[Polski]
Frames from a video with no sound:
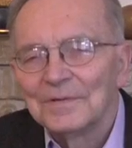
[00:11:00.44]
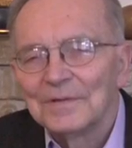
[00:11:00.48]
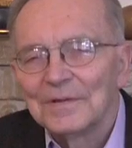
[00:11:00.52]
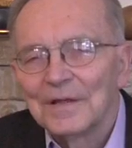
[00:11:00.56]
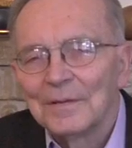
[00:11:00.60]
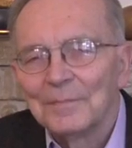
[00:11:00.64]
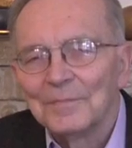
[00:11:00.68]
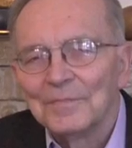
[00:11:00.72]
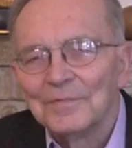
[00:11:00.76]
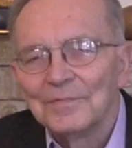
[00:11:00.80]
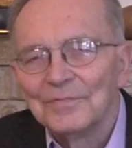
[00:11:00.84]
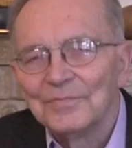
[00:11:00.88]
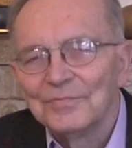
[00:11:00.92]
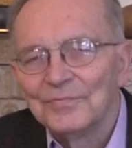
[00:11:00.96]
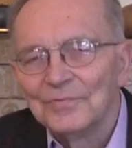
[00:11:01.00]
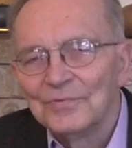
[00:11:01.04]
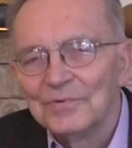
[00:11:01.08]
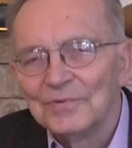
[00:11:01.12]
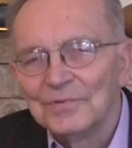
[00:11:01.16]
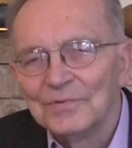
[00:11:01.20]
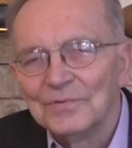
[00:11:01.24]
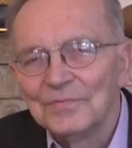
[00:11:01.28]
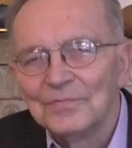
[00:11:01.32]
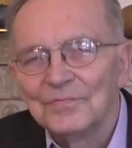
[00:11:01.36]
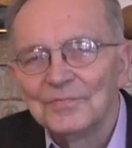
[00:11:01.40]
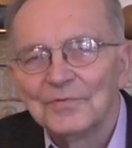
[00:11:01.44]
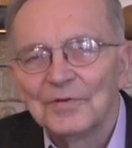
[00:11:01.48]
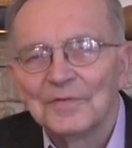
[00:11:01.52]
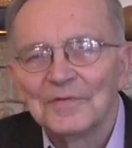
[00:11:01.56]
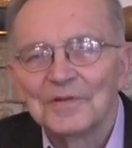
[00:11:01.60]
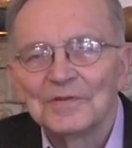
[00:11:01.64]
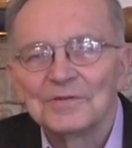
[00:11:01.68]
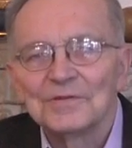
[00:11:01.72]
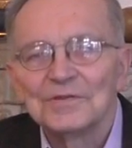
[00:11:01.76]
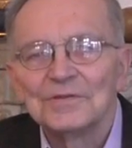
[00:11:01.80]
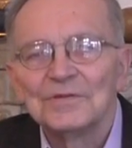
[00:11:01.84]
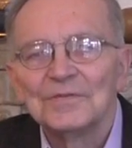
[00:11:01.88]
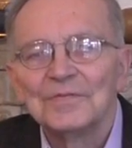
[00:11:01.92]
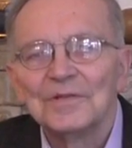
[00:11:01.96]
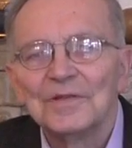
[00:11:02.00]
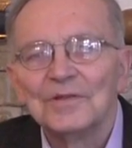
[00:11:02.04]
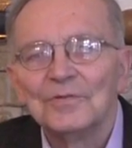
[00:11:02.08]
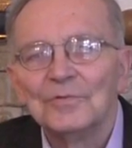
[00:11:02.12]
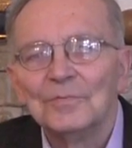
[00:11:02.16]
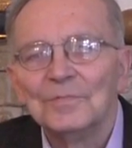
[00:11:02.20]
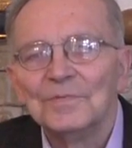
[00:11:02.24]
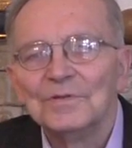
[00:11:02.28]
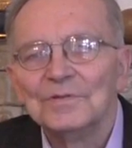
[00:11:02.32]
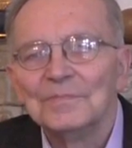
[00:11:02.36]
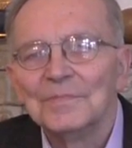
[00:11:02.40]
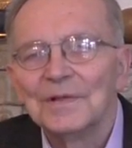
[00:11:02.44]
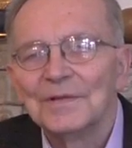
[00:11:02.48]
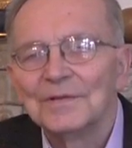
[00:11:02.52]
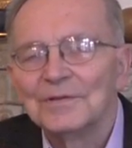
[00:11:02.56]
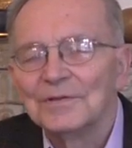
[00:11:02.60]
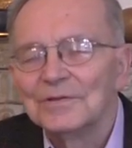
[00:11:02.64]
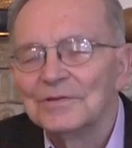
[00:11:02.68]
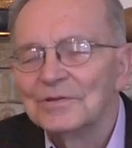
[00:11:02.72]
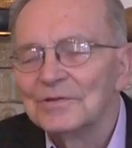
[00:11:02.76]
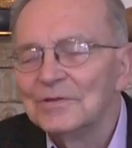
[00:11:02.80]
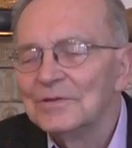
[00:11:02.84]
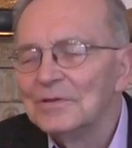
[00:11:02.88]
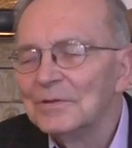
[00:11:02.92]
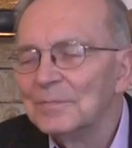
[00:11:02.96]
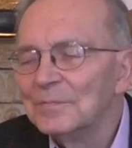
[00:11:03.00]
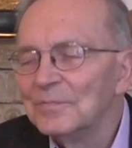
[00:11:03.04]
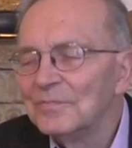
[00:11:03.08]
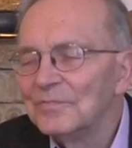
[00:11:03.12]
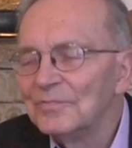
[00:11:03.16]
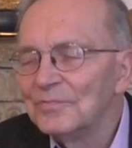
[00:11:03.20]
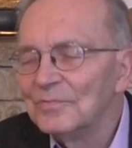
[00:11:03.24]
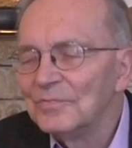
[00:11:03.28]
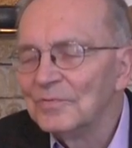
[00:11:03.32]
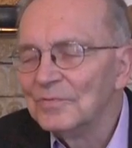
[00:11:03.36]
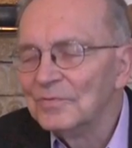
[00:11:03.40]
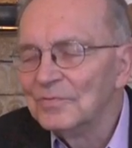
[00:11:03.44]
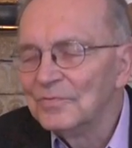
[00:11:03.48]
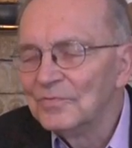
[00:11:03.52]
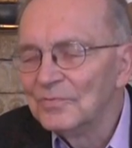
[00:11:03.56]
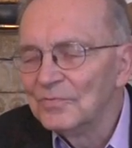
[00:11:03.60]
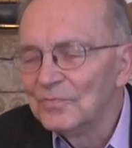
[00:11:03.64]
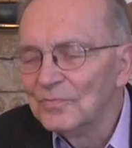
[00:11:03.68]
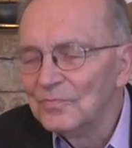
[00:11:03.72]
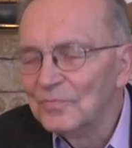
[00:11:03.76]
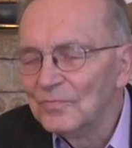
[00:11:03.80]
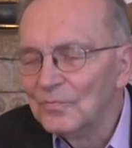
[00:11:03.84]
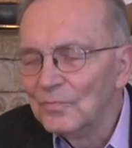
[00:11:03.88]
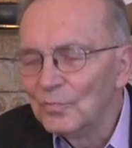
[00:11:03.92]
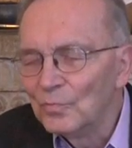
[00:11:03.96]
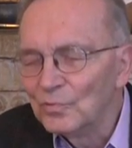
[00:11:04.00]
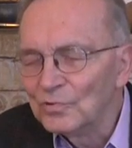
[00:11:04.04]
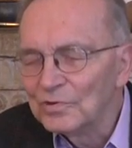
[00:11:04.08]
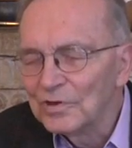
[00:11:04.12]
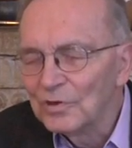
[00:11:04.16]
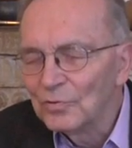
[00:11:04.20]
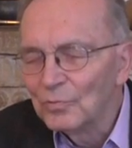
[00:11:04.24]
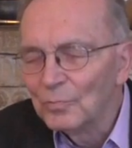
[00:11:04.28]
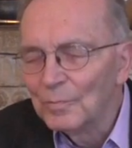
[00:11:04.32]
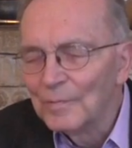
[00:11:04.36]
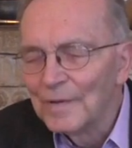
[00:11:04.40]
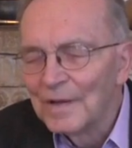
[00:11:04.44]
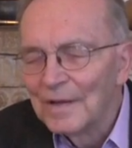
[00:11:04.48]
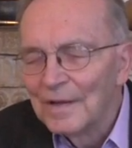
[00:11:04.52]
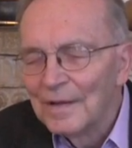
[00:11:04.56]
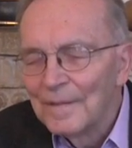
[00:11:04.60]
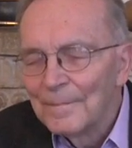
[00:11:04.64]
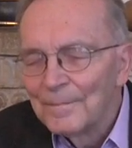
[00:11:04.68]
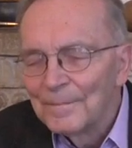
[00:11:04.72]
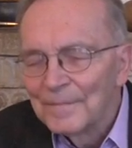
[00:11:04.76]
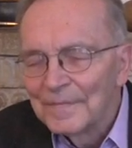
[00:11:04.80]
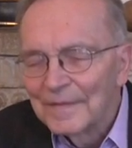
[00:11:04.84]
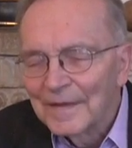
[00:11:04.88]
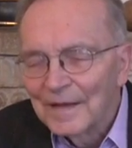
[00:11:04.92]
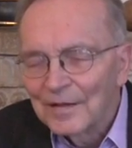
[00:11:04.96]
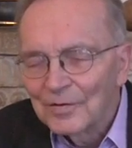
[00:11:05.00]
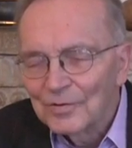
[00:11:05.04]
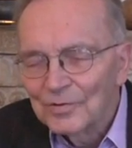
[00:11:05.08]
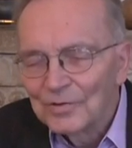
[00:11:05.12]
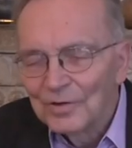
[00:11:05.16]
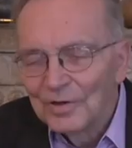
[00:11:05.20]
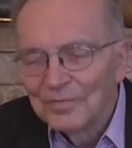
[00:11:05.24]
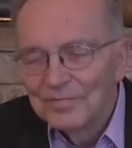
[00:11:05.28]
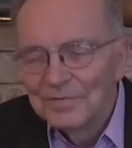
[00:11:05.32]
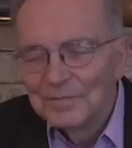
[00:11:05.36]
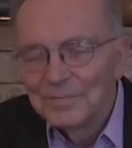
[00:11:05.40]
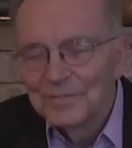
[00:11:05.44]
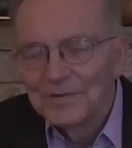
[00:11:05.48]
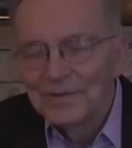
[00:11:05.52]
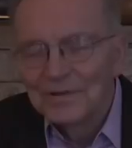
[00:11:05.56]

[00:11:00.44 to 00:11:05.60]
tam w, w Towarzystwie Numizmatycznym, w Muzeum Narodowym